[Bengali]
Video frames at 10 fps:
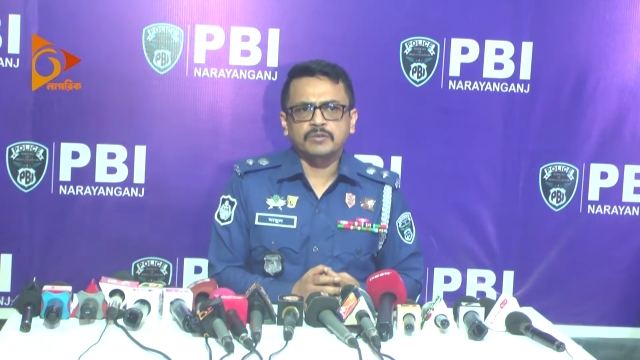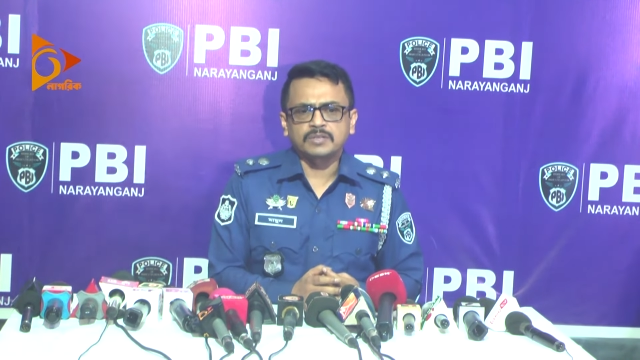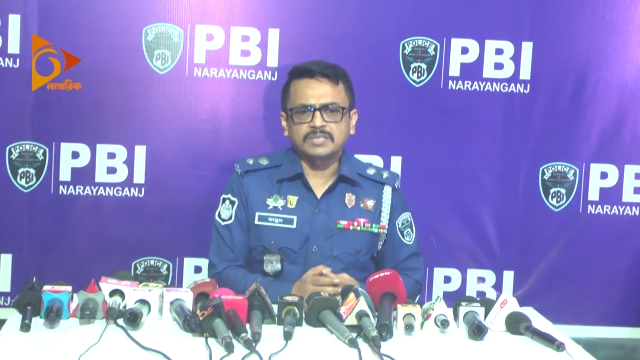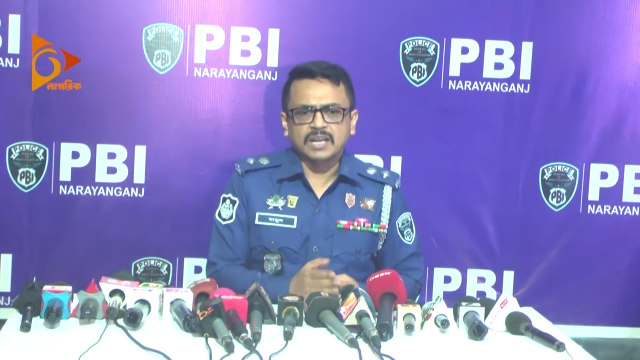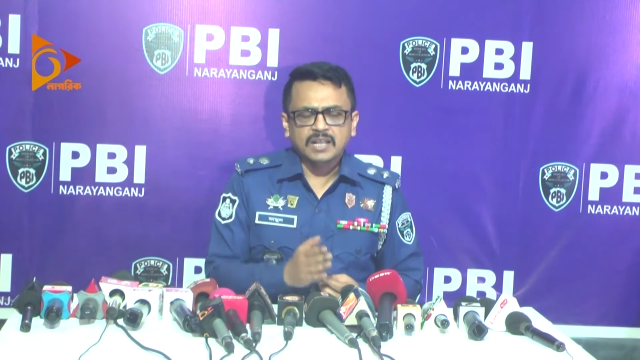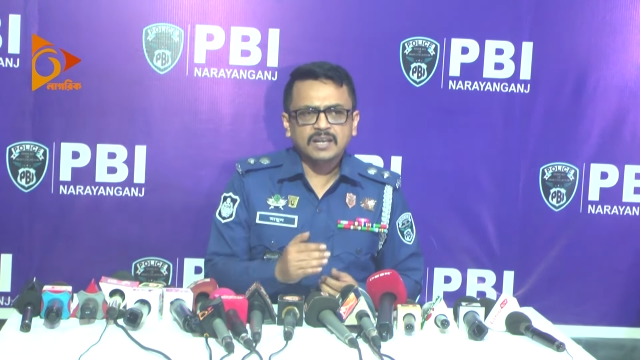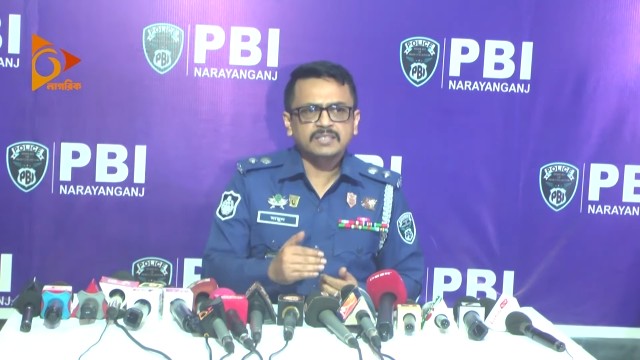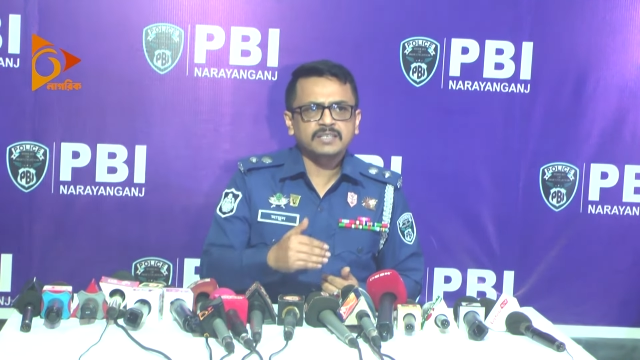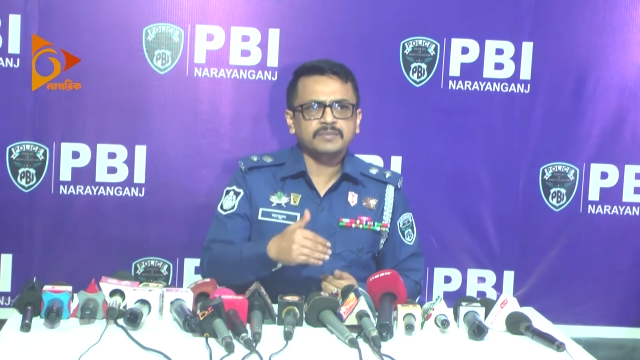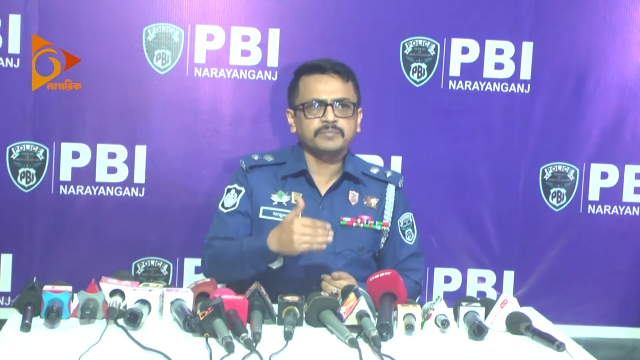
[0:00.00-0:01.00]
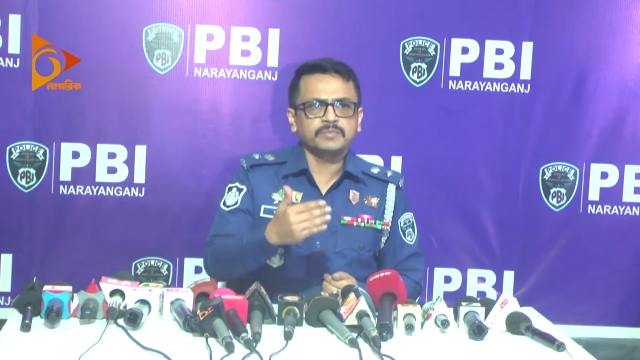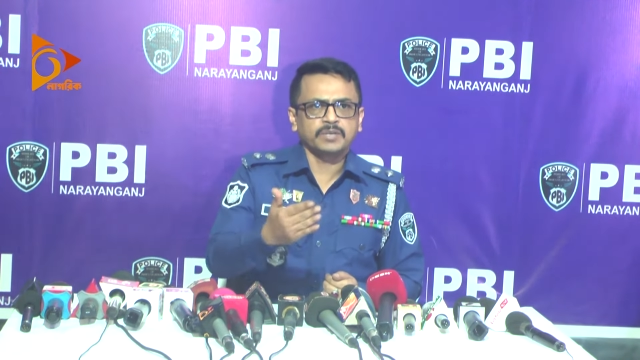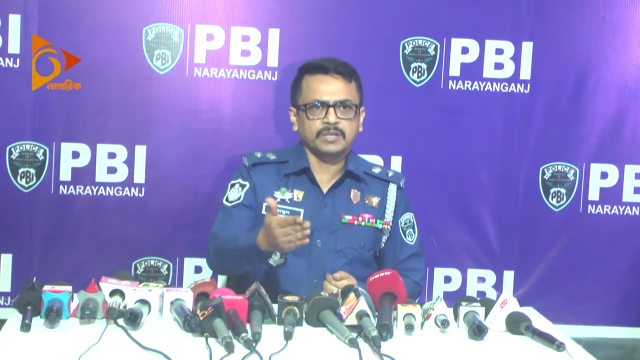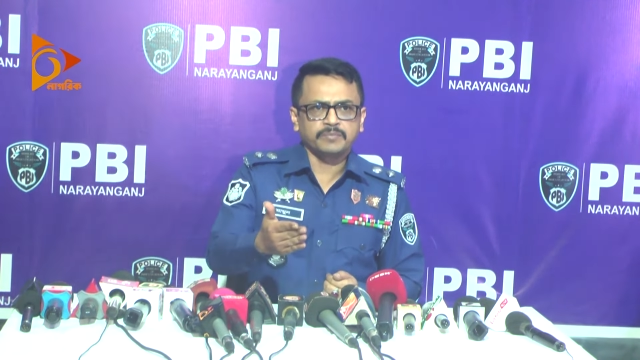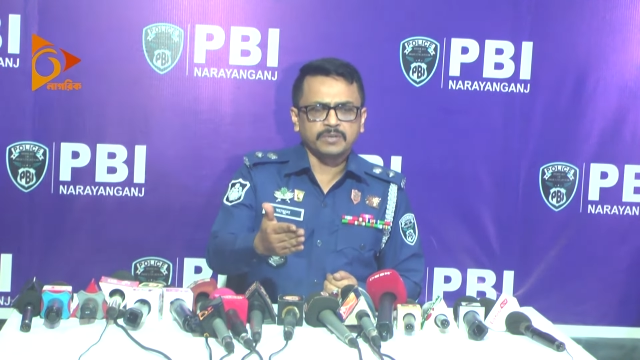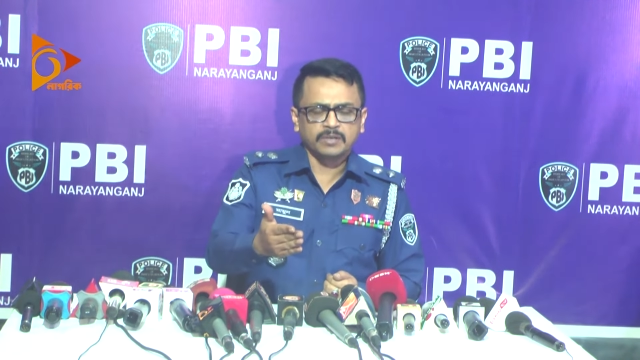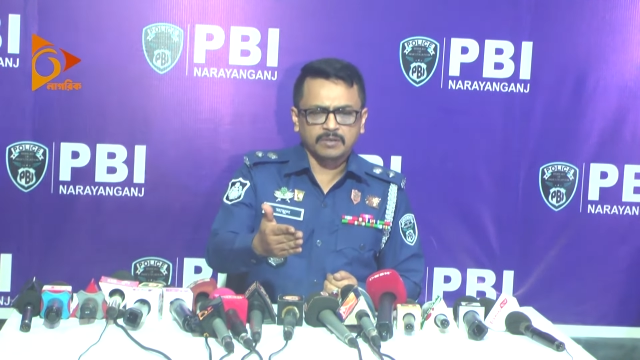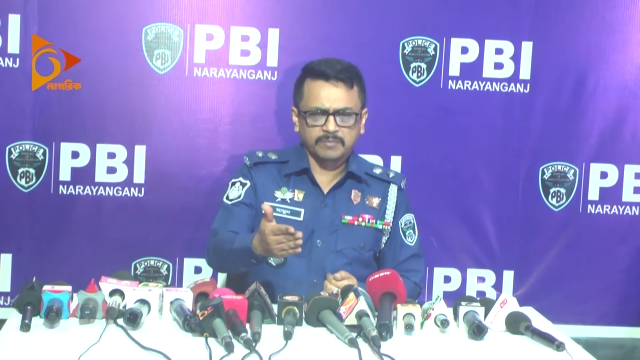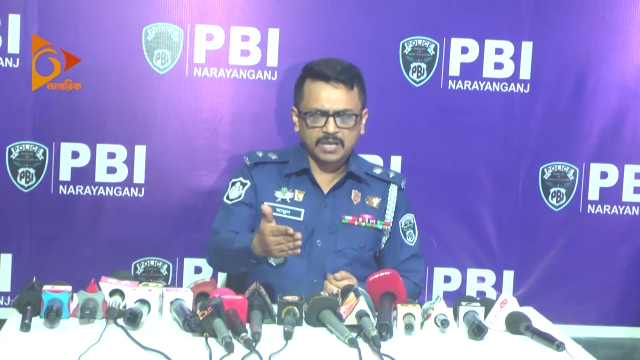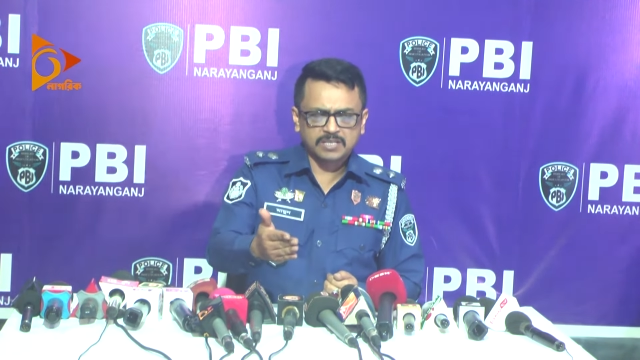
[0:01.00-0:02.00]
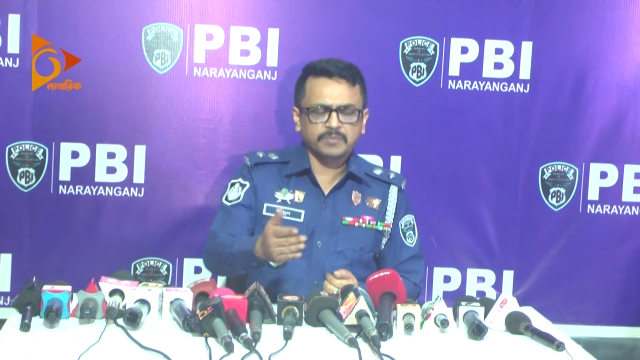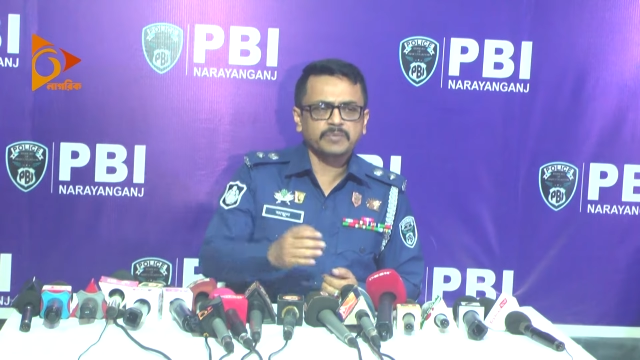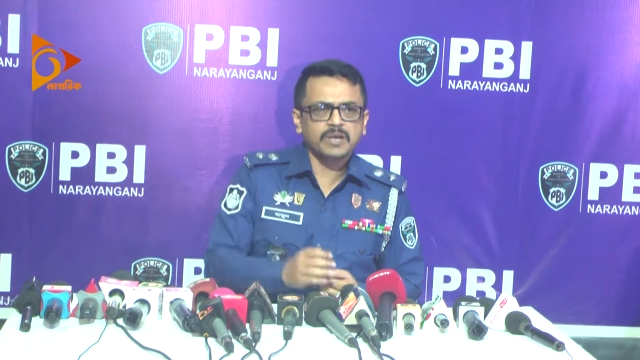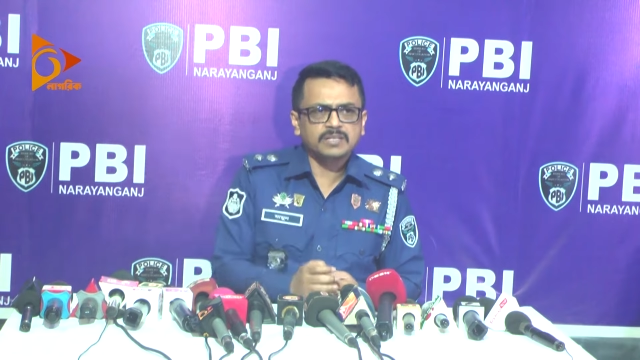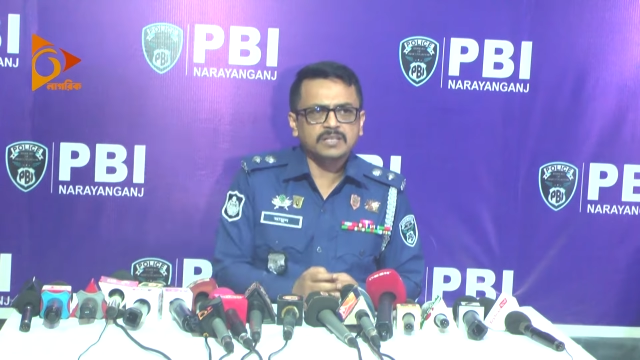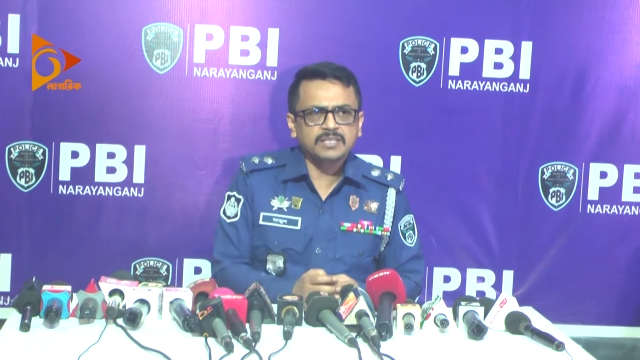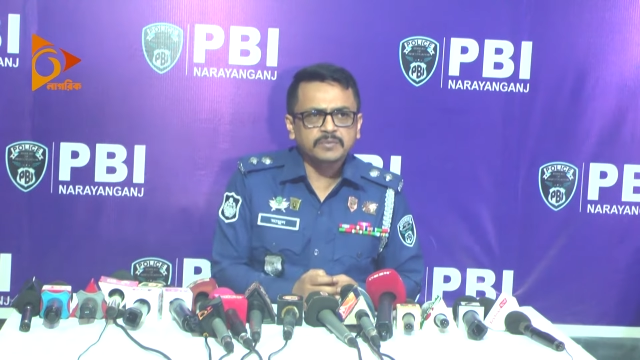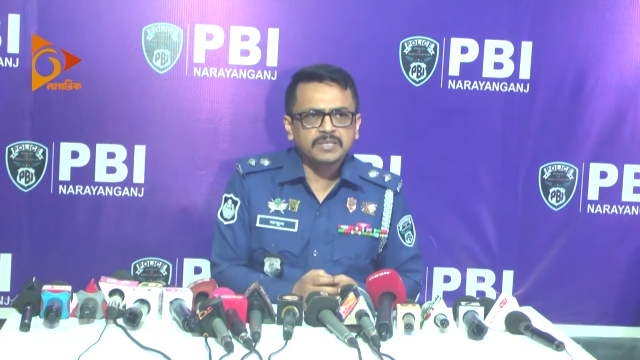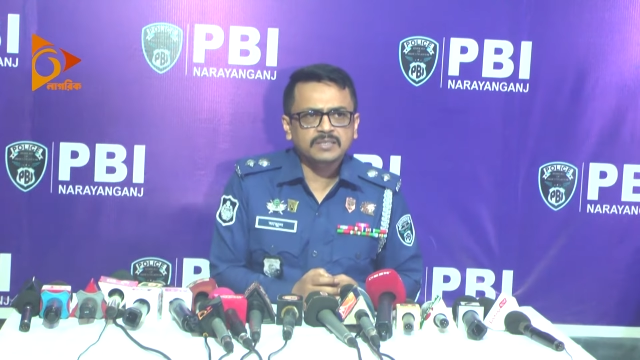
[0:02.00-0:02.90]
ওই জানালা দিয়ে এই আসামির বাসায় টিভি